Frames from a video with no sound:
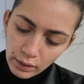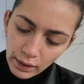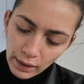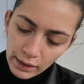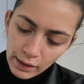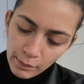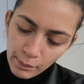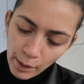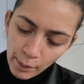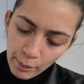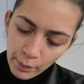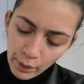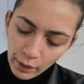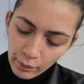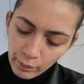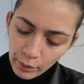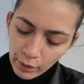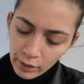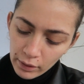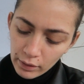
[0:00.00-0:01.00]
ah j'ai pas peur.
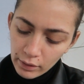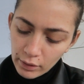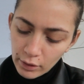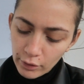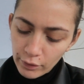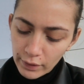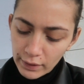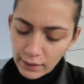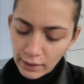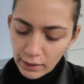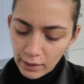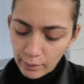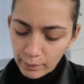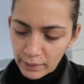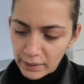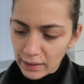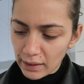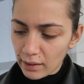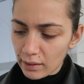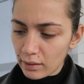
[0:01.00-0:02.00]
Je fais ça comme
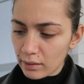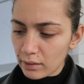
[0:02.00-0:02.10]
ça.